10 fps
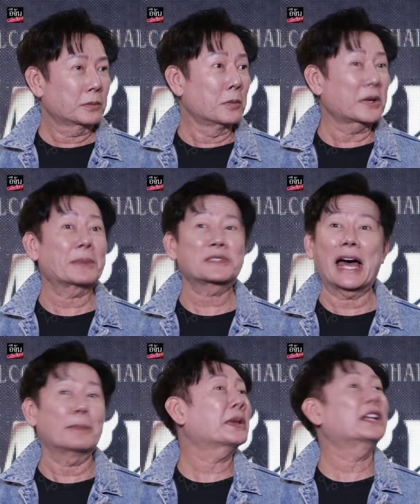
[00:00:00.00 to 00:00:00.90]
ผมเก็บ
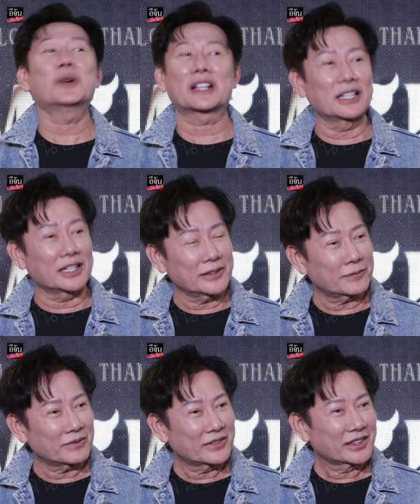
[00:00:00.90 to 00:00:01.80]
สามปีรวดเลย
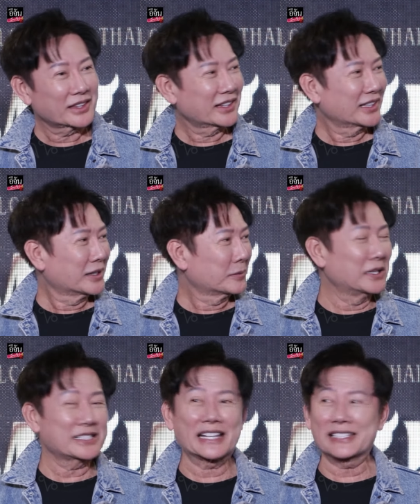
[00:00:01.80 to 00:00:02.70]

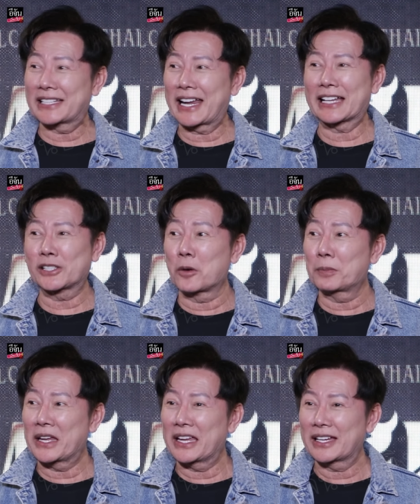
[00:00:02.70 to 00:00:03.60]
เพิ่งใช้สิทธิ์ได้แค่สอง
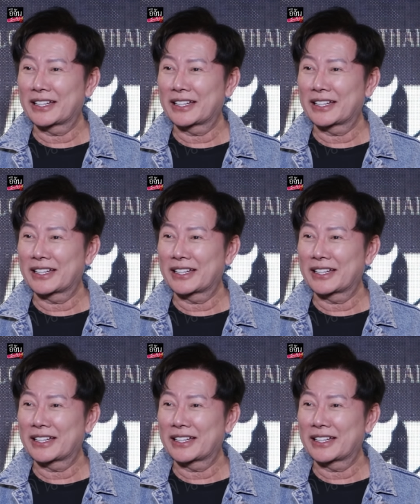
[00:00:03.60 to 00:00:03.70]
ปี